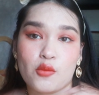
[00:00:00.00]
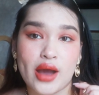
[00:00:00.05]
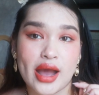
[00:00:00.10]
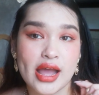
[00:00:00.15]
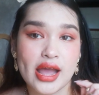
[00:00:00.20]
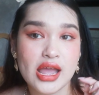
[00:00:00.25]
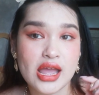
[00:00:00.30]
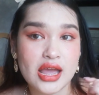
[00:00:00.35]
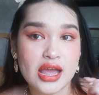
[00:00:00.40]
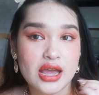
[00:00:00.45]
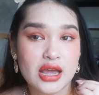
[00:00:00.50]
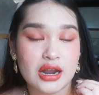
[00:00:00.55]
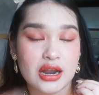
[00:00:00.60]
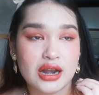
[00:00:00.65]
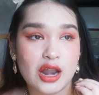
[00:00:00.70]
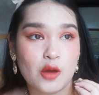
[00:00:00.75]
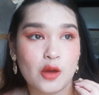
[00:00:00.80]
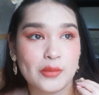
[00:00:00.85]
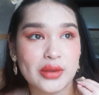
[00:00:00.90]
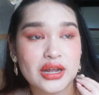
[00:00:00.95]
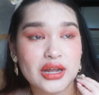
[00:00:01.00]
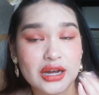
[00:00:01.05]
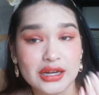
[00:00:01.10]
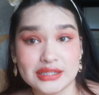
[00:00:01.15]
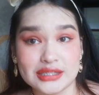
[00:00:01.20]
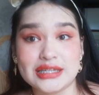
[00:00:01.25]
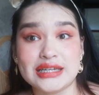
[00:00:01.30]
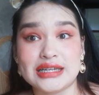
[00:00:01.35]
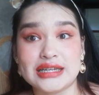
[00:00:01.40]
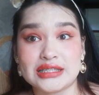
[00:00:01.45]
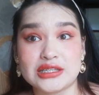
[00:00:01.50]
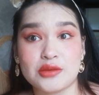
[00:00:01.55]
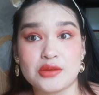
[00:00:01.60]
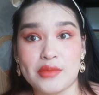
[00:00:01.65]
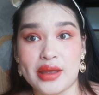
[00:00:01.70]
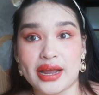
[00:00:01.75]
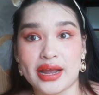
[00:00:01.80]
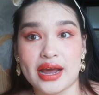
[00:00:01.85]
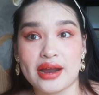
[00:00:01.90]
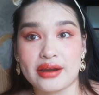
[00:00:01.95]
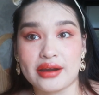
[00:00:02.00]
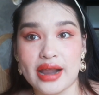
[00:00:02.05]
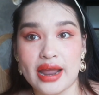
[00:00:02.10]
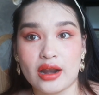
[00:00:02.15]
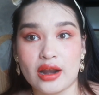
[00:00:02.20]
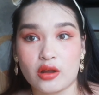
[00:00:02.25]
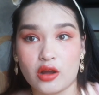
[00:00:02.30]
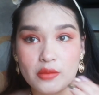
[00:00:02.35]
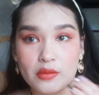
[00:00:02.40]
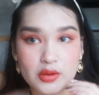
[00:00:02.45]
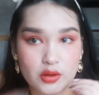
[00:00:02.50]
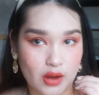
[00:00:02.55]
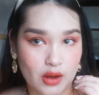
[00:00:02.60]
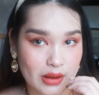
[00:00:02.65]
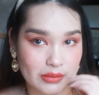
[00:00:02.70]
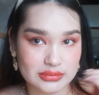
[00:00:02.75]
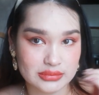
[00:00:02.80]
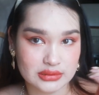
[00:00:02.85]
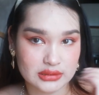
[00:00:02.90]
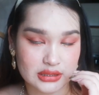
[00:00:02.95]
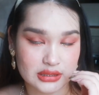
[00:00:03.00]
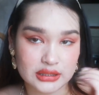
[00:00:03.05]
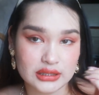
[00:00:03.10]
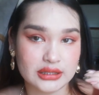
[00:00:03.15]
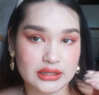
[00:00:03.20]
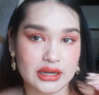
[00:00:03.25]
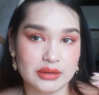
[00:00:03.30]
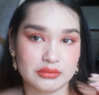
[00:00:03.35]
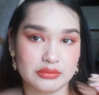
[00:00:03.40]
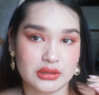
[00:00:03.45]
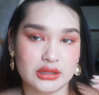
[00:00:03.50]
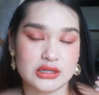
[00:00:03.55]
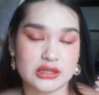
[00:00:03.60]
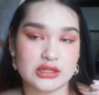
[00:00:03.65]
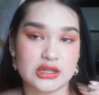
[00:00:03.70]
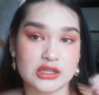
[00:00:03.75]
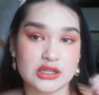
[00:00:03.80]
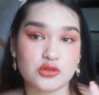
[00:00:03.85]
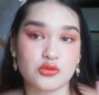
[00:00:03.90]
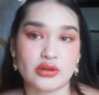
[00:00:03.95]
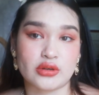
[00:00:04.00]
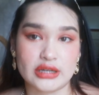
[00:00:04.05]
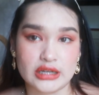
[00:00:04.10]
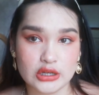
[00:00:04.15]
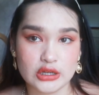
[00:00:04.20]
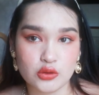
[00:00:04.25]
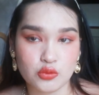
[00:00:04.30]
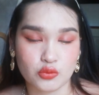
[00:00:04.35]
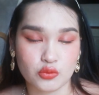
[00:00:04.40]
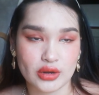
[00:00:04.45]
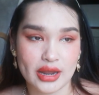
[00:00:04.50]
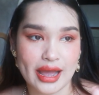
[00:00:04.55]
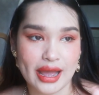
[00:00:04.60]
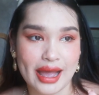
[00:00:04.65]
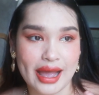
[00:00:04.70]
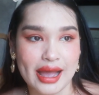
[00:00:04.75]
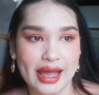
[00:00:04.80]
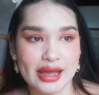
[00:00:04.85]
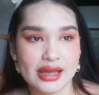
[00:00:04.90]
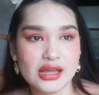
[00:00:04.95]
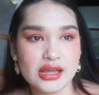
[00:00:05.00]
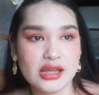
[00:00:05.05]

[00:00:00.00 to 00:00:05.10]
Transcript: ราะว่าเราไม่เคยฉีดใช่ไหมครั้งแรกเราก็มีความเซนซิทีฟในส่วนนี้อยู่นะคะ